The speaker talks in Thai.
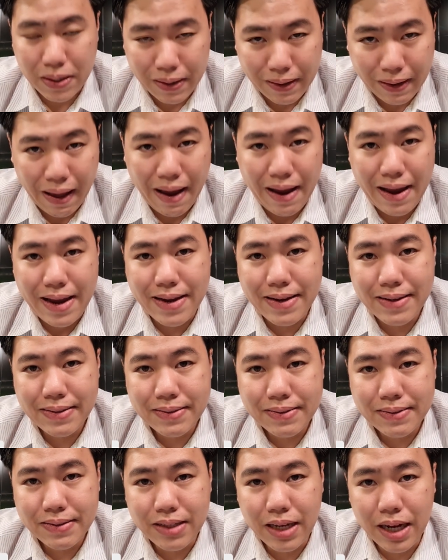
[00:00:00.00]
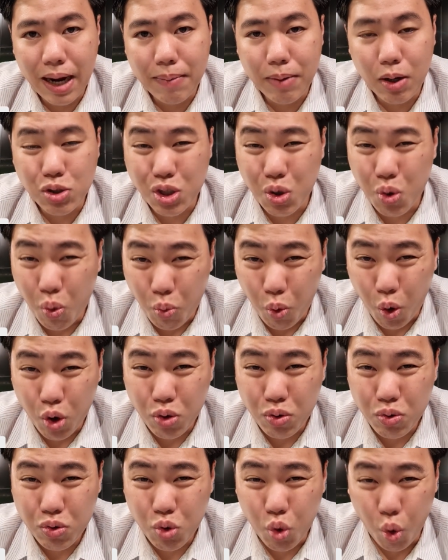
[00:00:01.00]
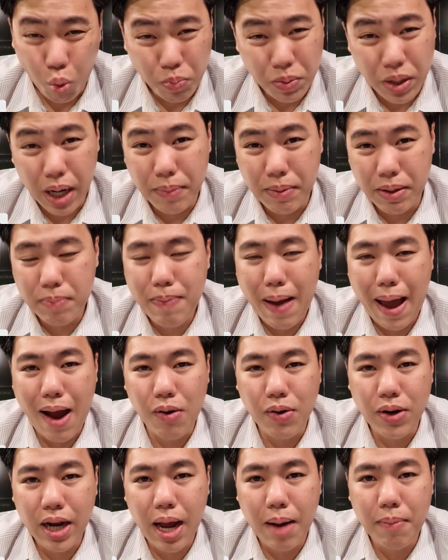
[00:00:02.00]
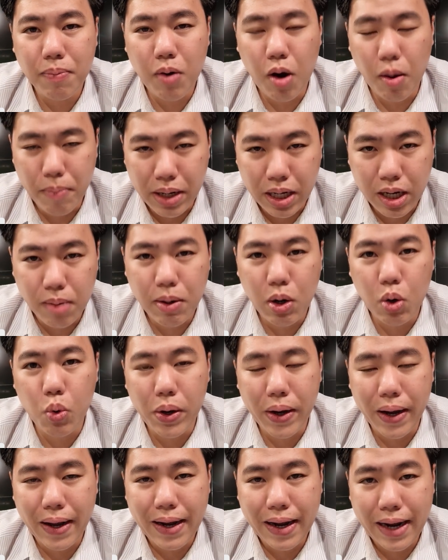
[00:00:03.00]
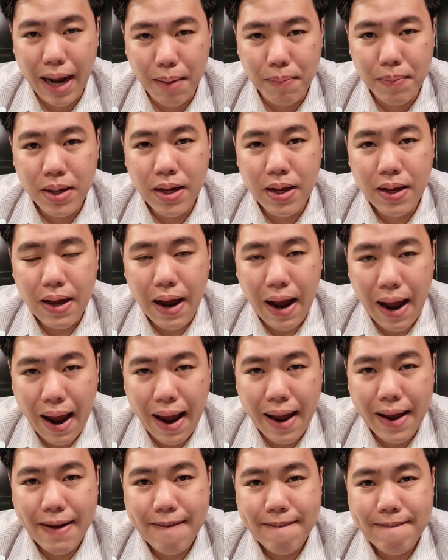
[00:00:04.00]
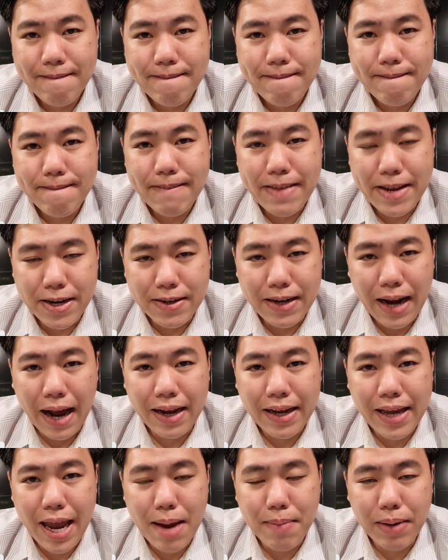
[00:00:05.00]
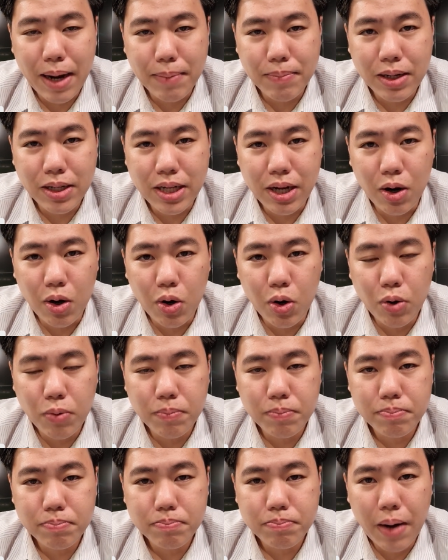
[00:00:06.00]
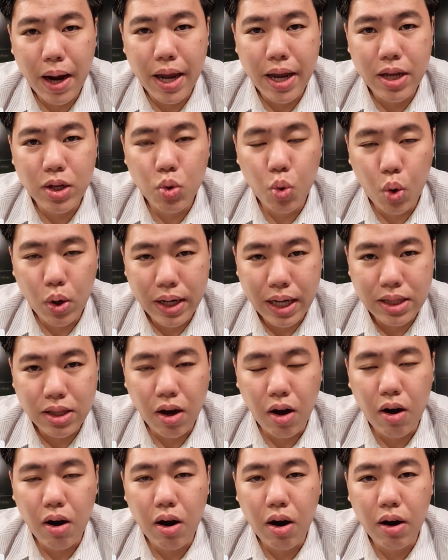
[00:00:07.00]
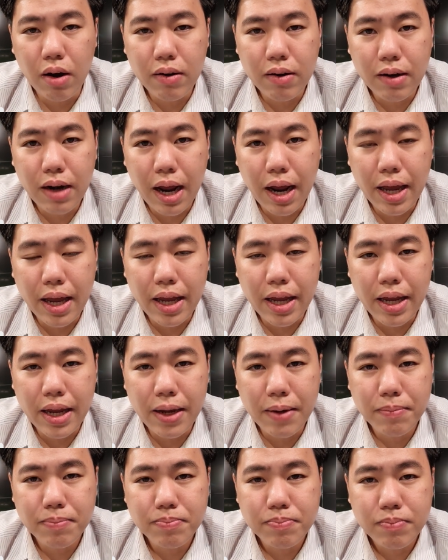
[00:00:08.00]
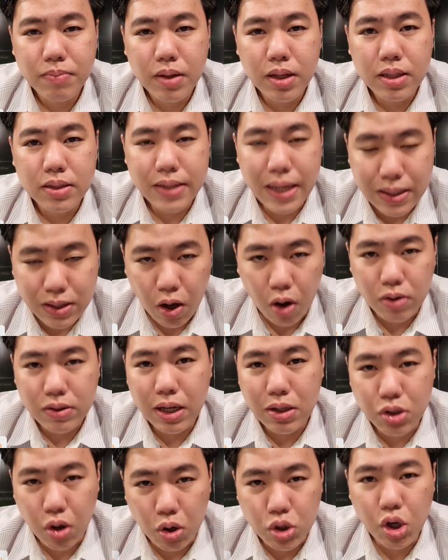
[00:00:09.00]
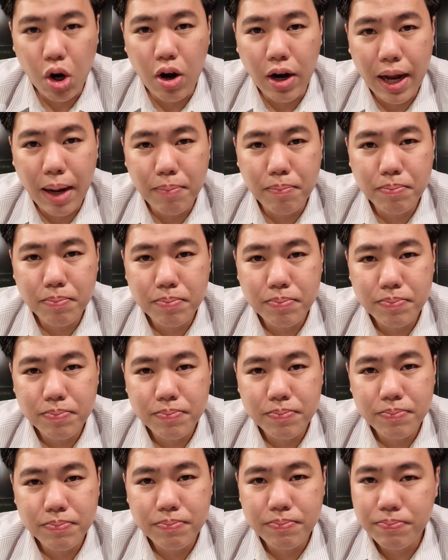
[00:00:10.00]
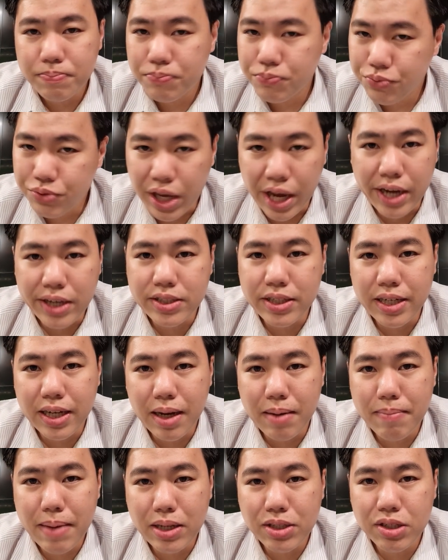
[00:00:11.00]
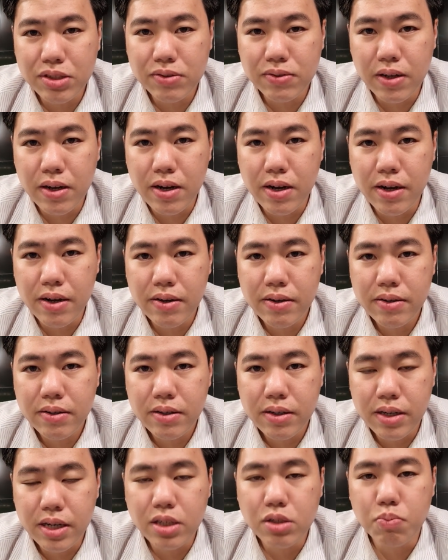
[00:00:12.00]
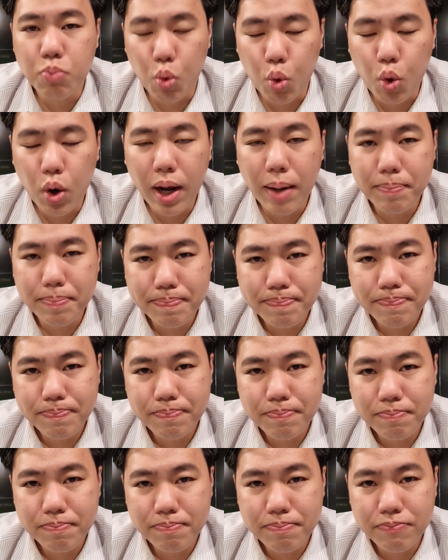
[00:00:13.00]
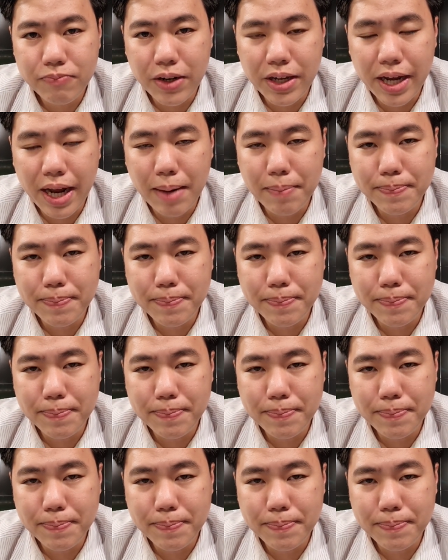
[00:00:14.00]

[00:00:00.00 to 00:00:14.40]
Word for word: นใครนะครับเราจะวนลูปเดิมหรือเปล่านะครับคอมเมนต์เข้ามาคุยกันนะครับอ่ะนี่คือหลังเกมครับแล้วเดี๋ยวไปดูกันได้ต่อใน t i k t o กทั้ง2ช่องครับ เซ็งจริงฮะแมนเชสเตอร์อิสปูครับสวัสดีครั